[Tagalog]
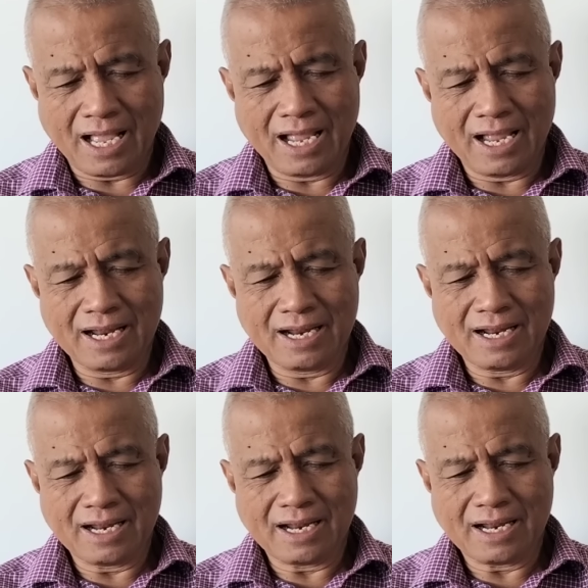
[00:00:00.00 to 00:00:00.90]

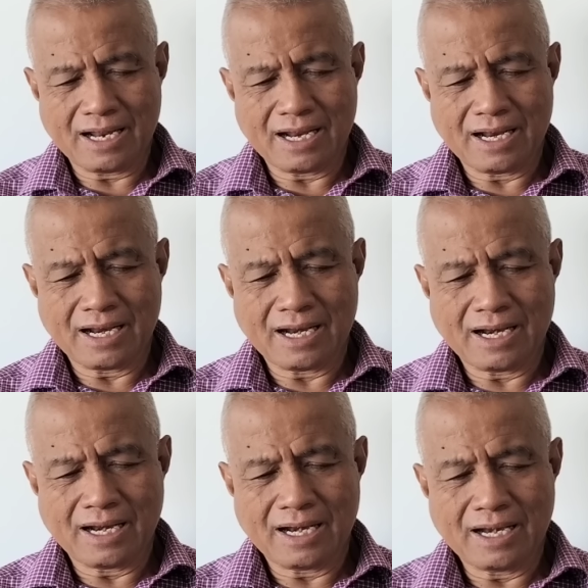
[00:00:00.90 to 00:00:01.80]
Ang
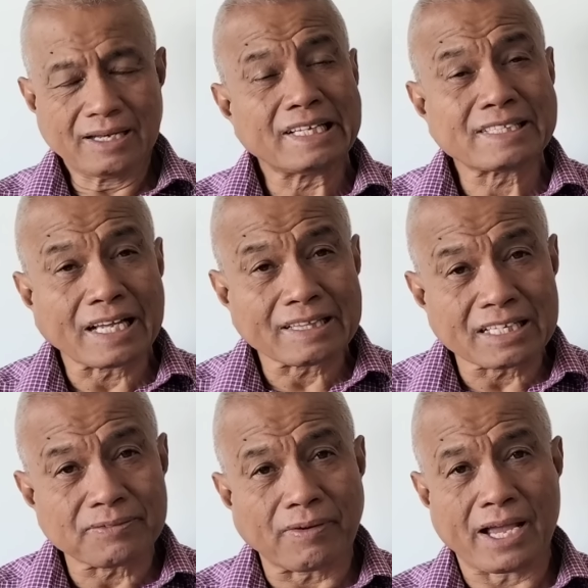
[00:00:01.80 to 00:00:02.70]

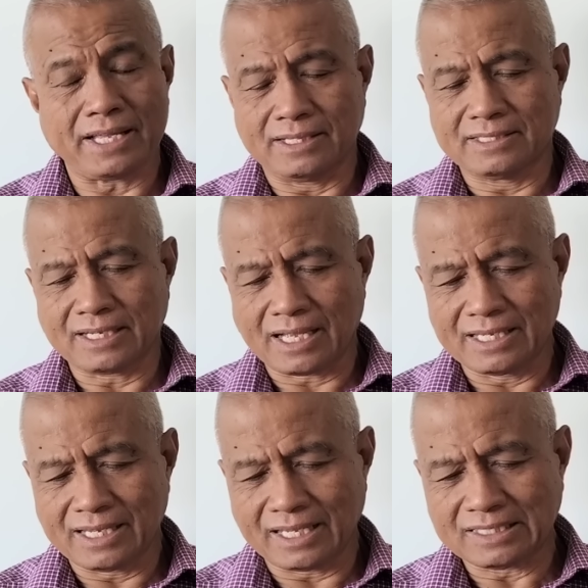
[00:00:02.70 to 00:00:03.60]
dissatisfied sa
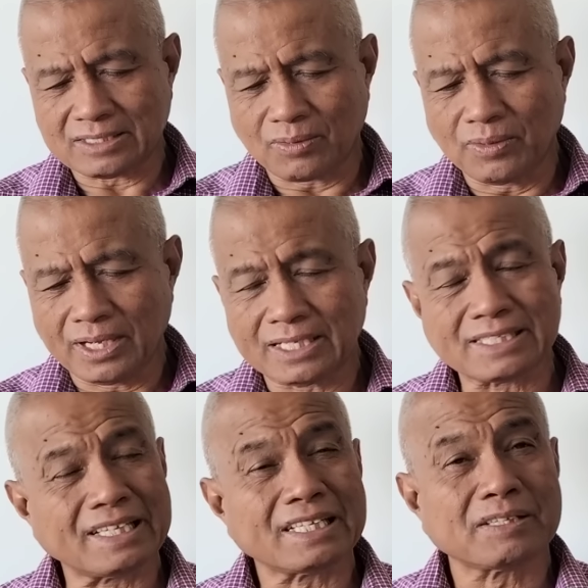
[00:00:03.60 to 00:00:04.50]
kanya is only
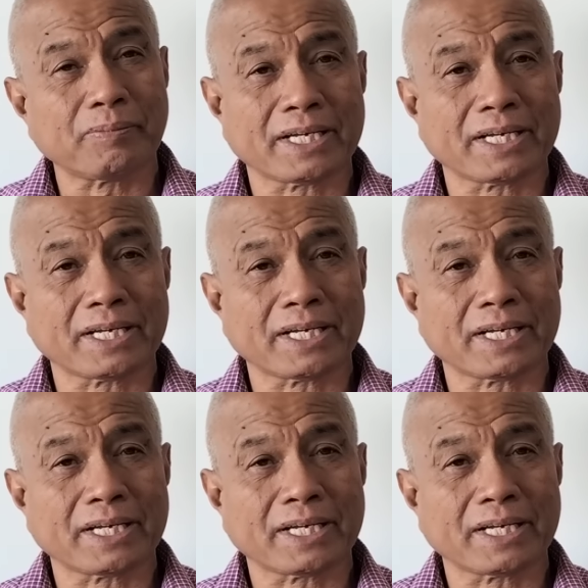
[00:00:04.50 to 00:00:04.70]
6%.